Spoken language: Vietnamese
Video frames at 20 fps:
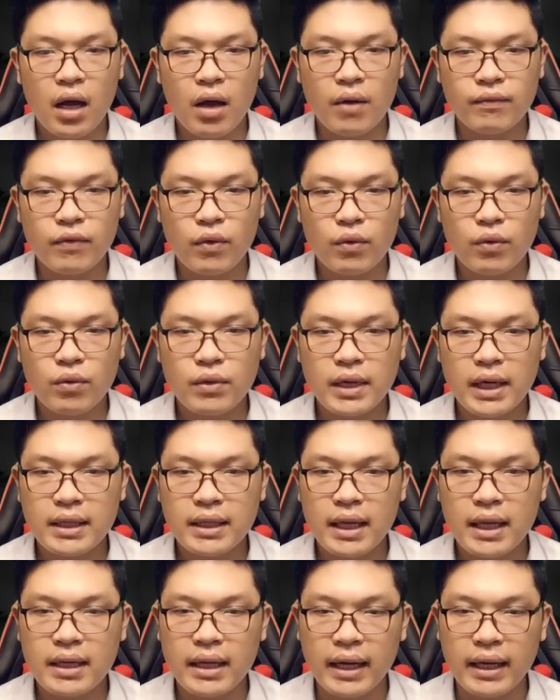Hồng Vũ
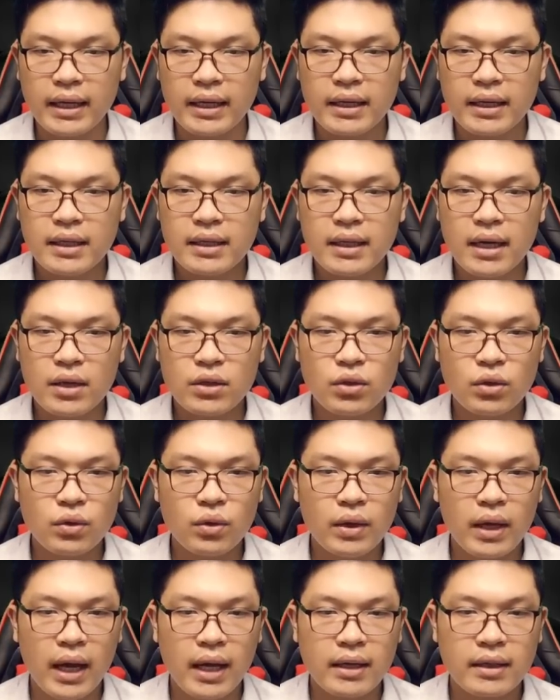cái tên này để cho
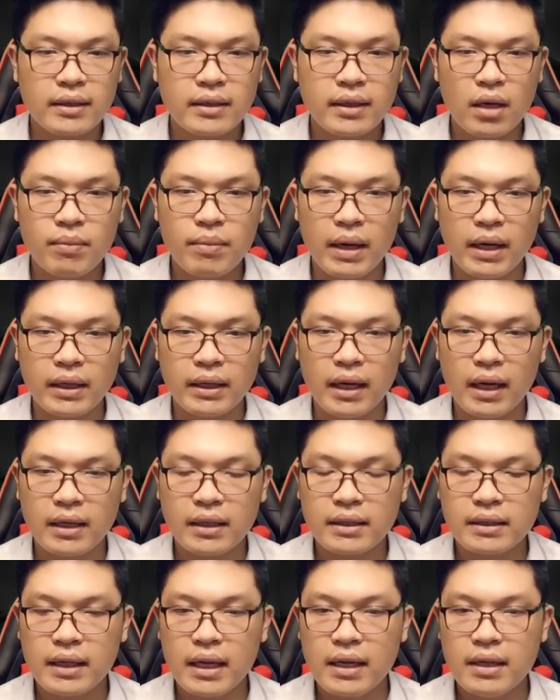Thôi Hằng theo bản
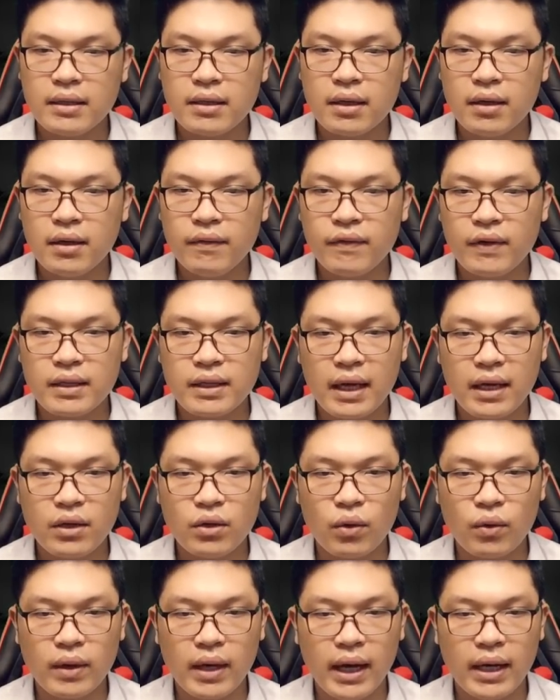năng nghĩ tới vị
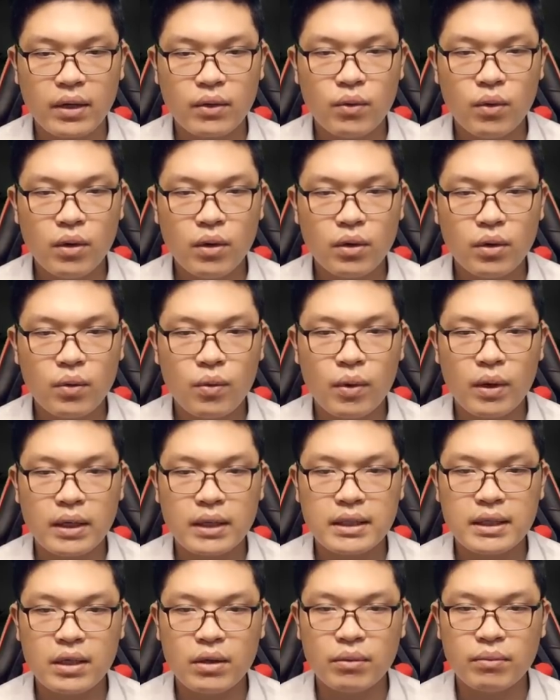thái tổ khai quốc
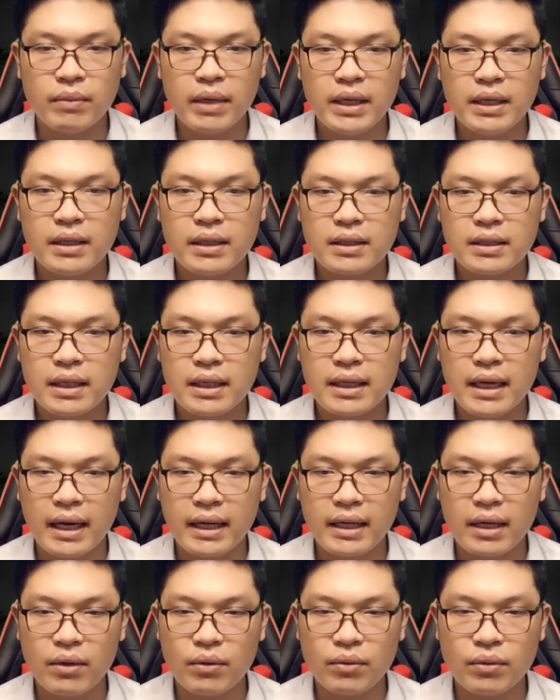của Triều Minh trên
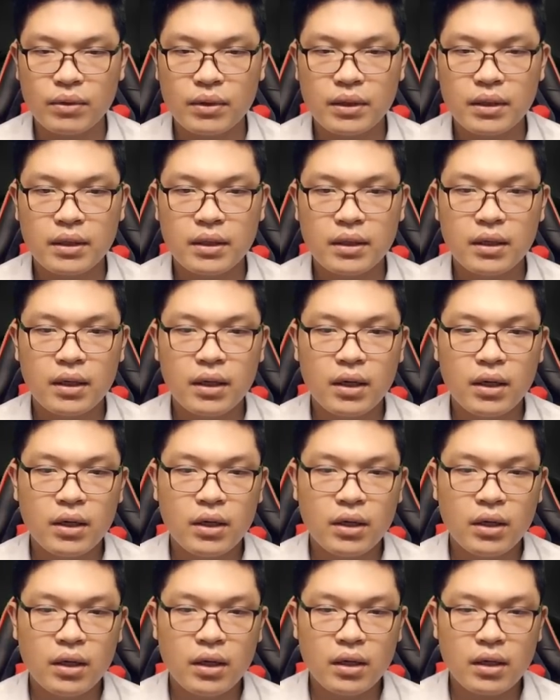Đại Cầu.
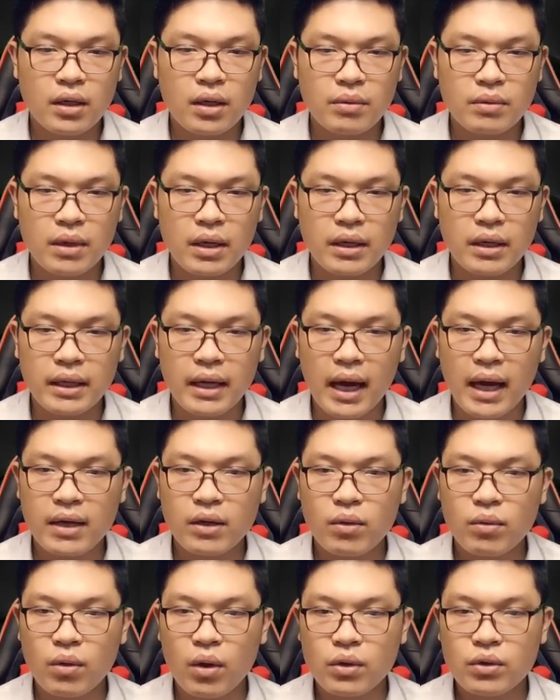Đồng thời
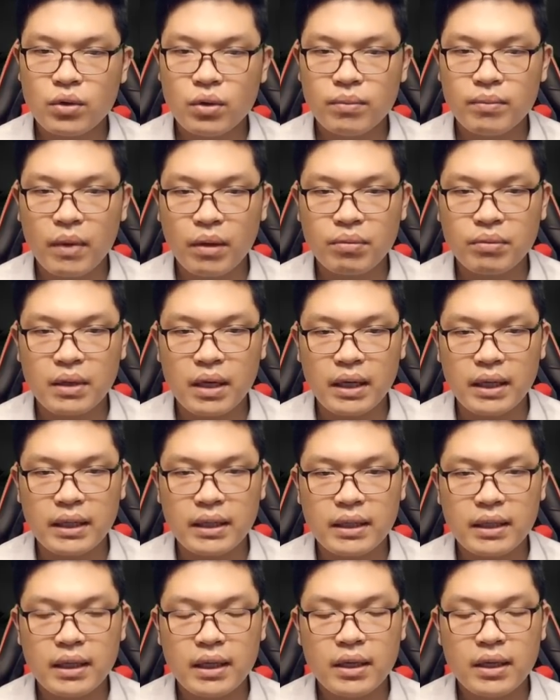hắn cũng có chút mong
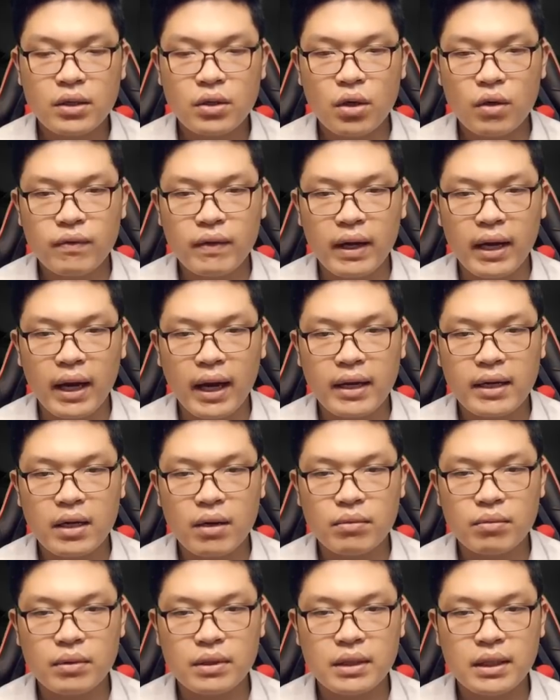đợi, có phải hay
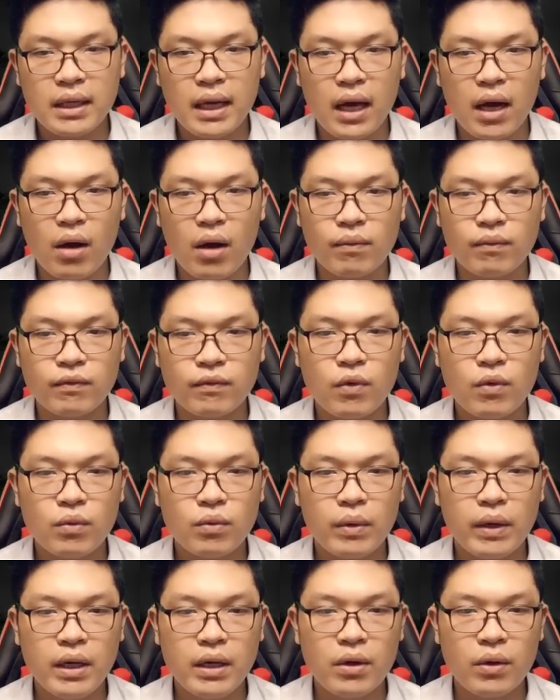không chính là Hồng Phú
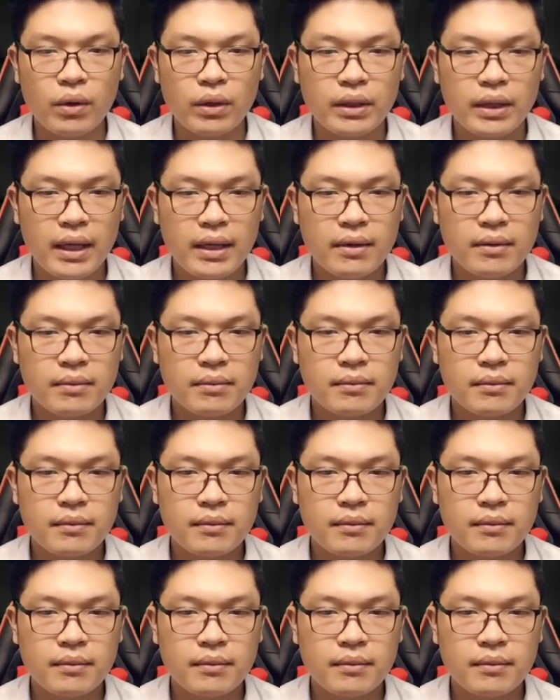Quý đổi tên.